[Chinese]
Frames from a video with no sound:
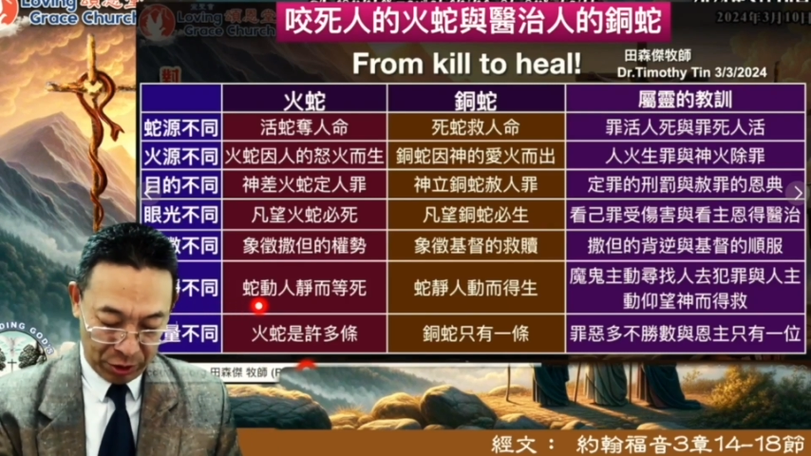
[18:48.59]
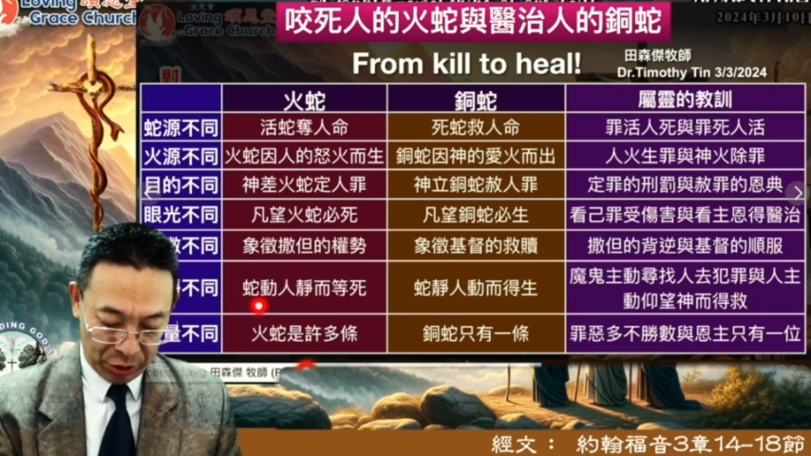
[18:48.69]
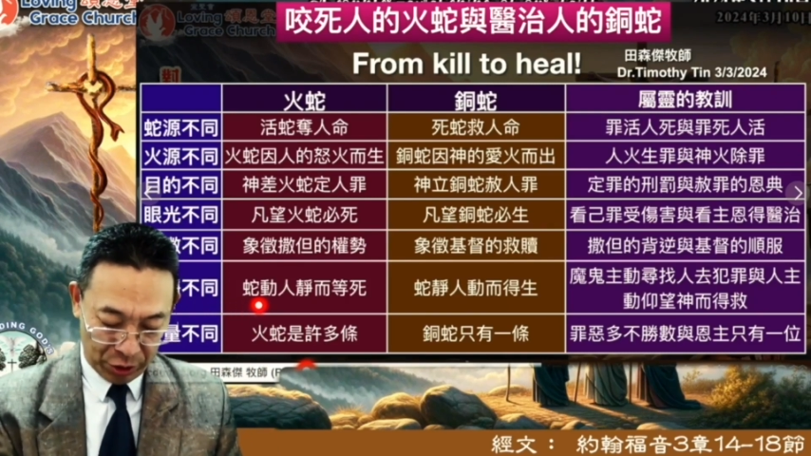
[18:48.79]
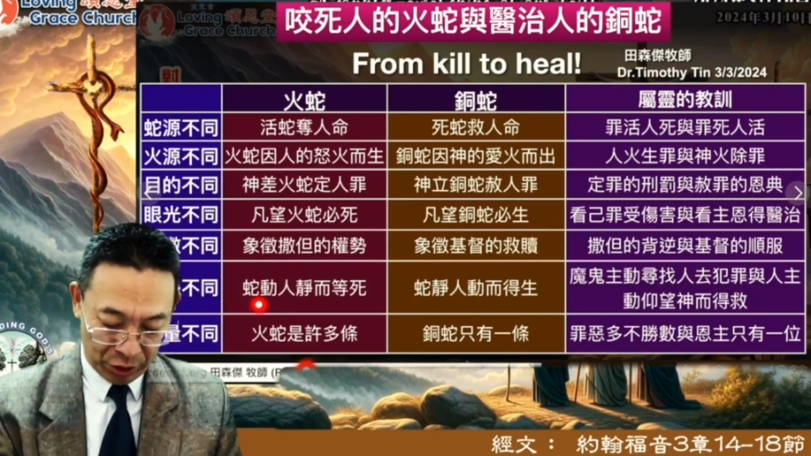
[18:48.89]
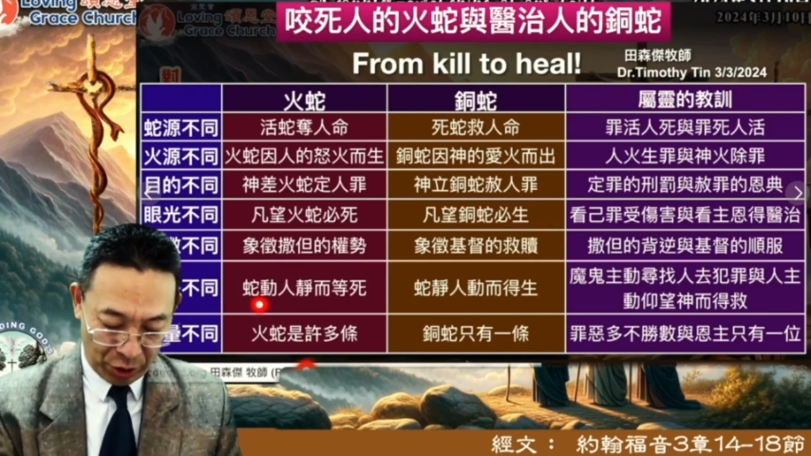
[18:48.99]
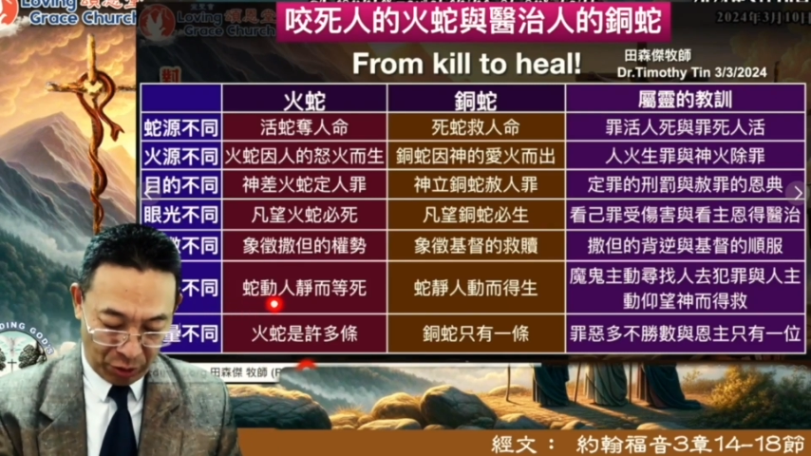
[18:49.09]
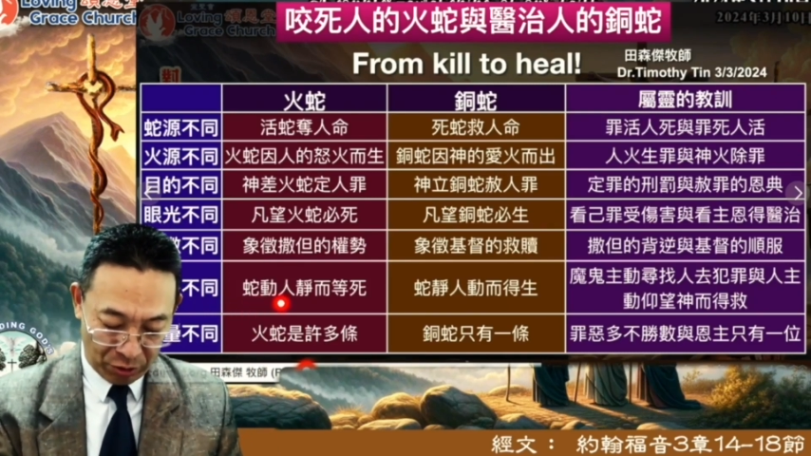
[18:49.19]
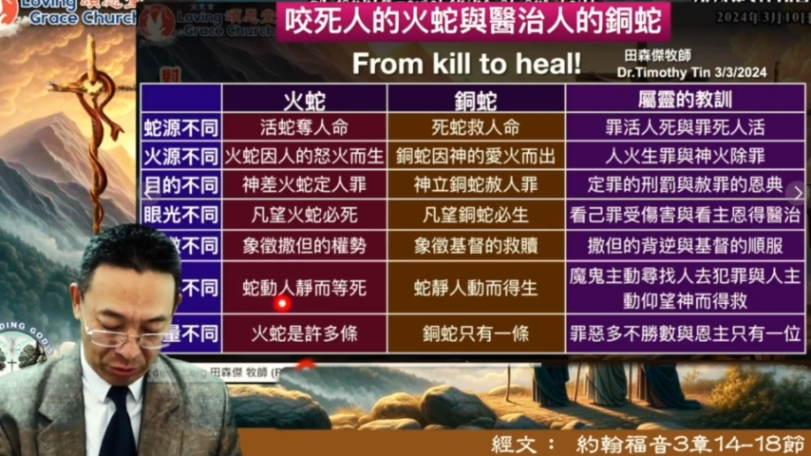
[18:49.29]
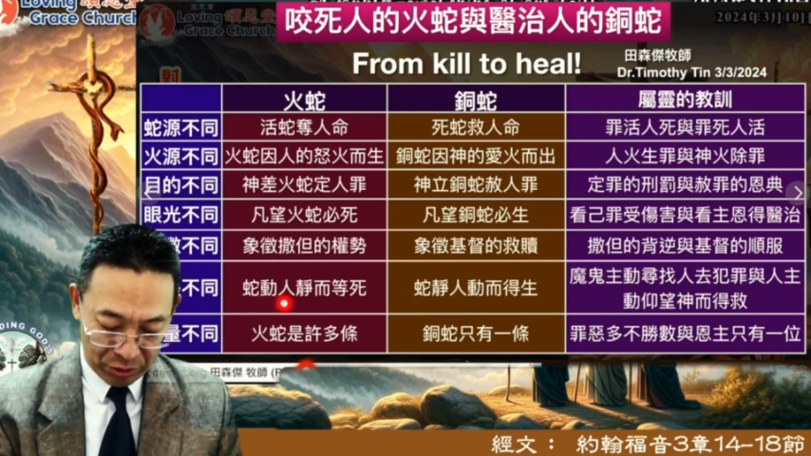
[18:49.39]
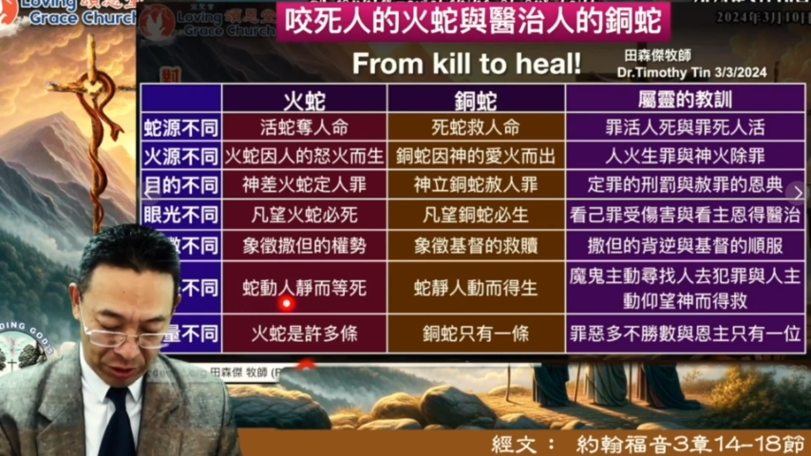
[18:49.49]
蛇动
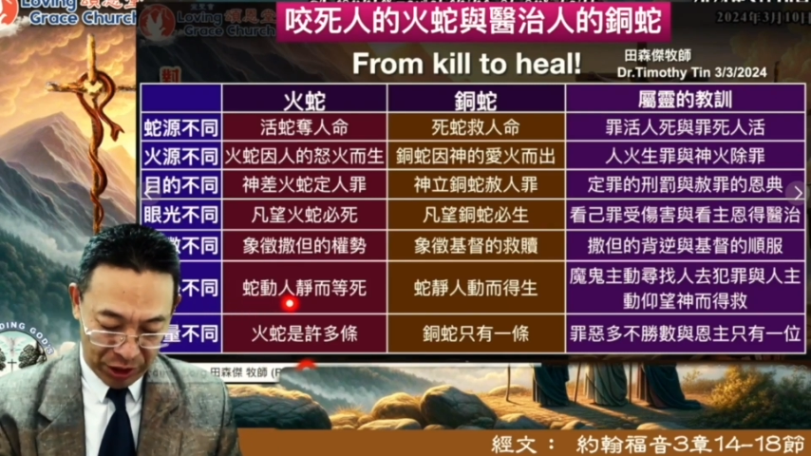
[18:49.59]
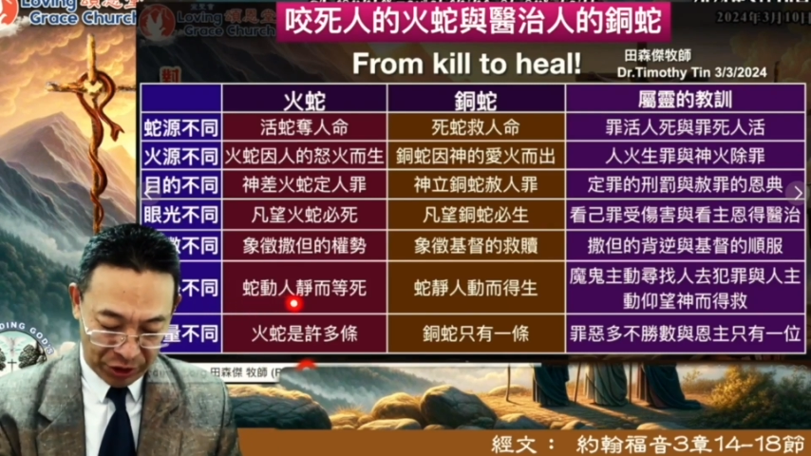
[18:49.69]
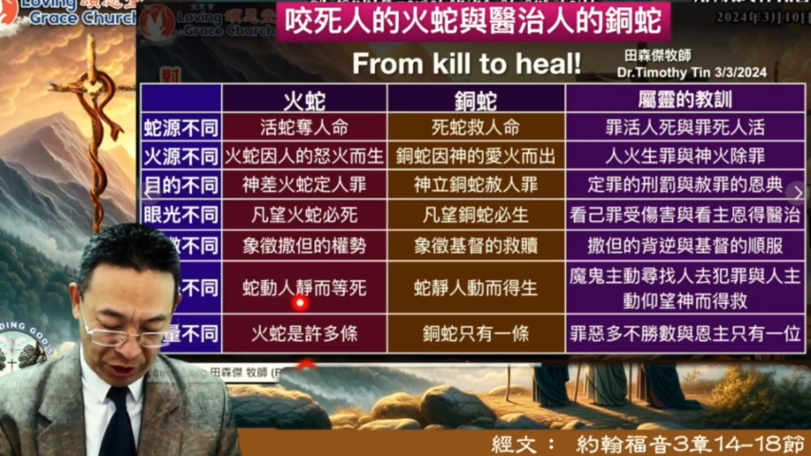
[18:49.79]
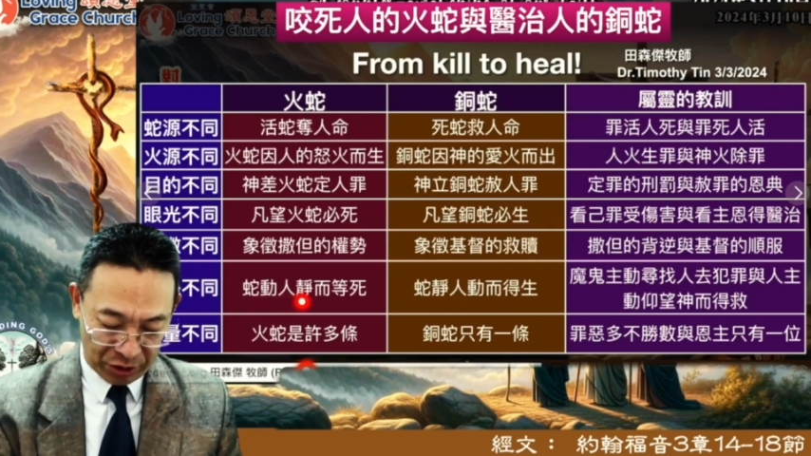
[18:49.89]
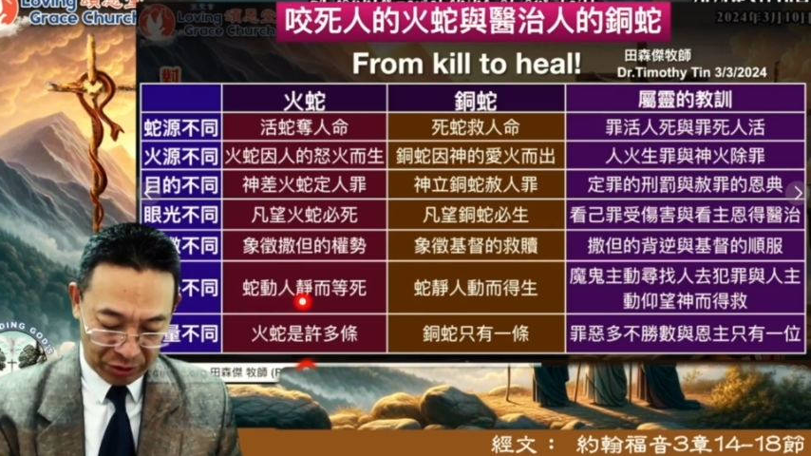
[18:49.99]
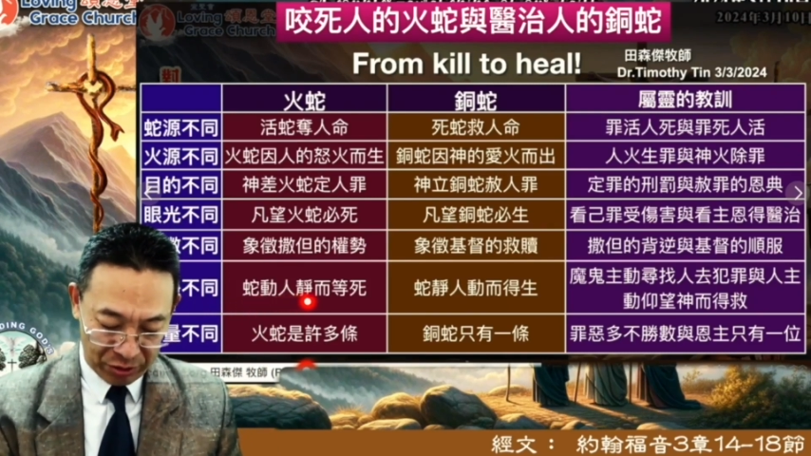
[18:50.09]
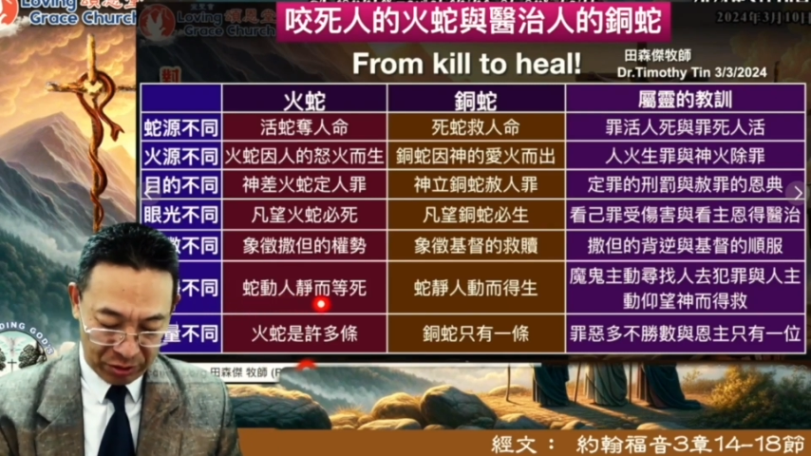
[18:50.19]
人静，